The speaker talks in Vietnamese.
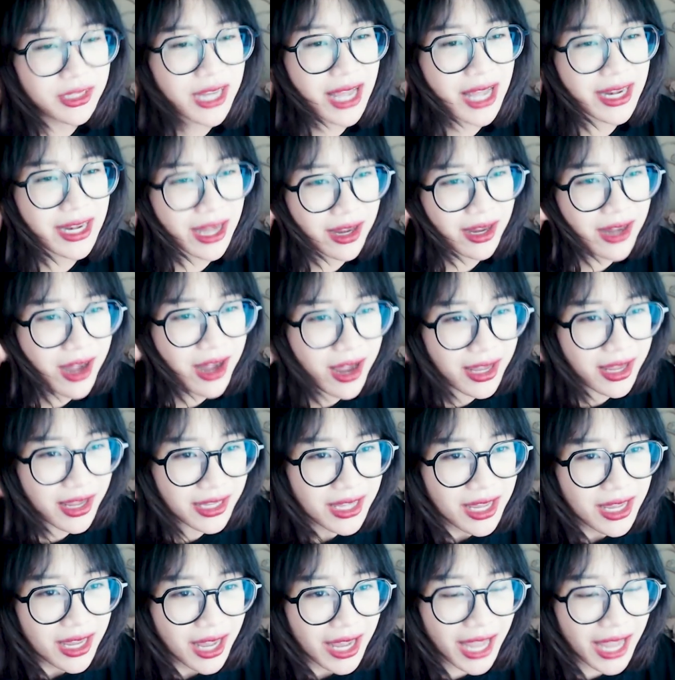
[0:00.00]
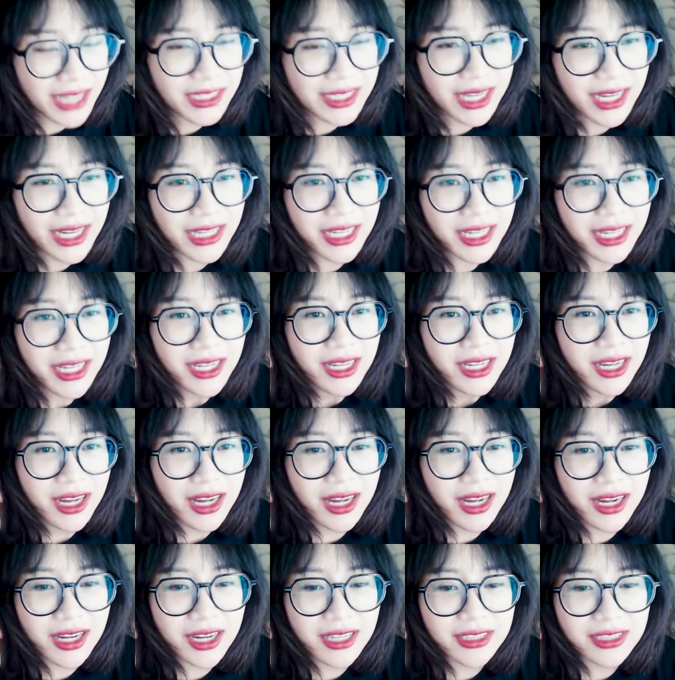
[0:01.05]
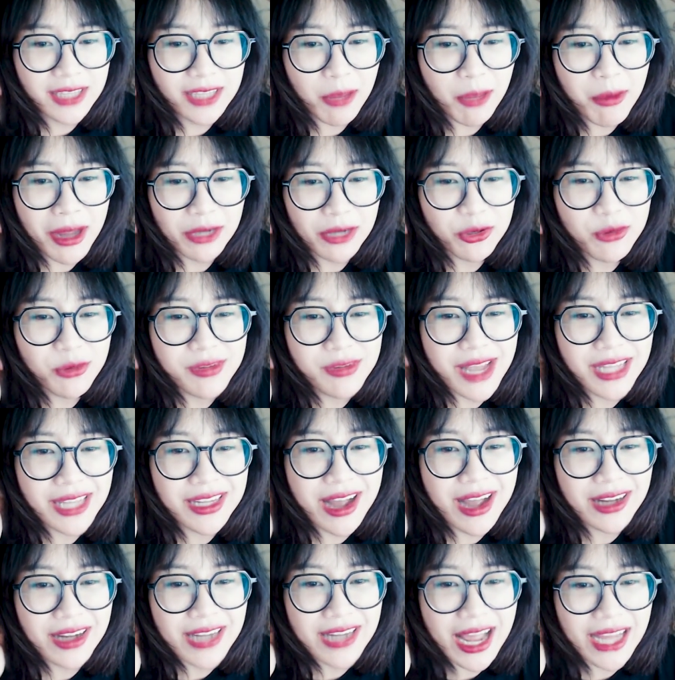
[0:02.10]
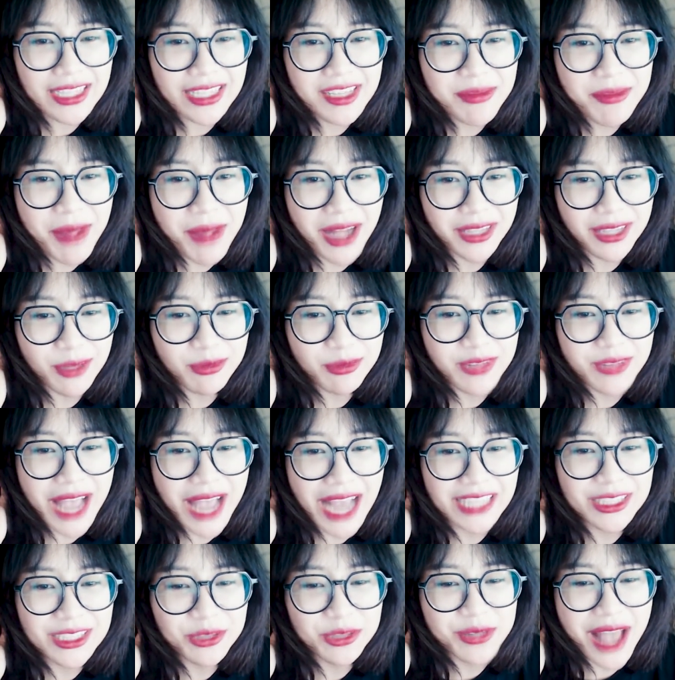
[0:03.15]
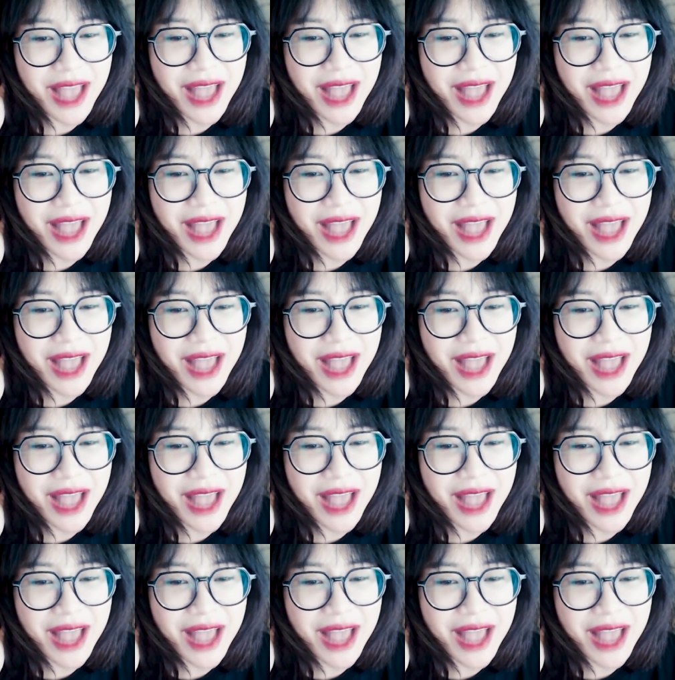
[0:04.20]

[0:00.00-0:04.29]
nắng ơi anh thấy uh, tóc ngắn cũng dễ thương đấy nhưng mà tóc dài dịu dàng